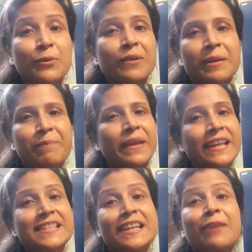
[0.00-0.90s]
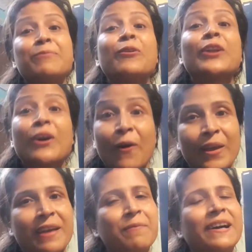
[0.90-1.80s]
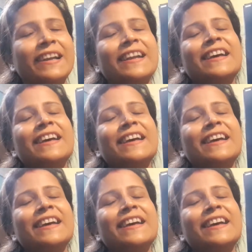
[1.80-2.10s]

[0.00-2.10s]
তোমাকে পেয়েছিলাম মনে হয় আমার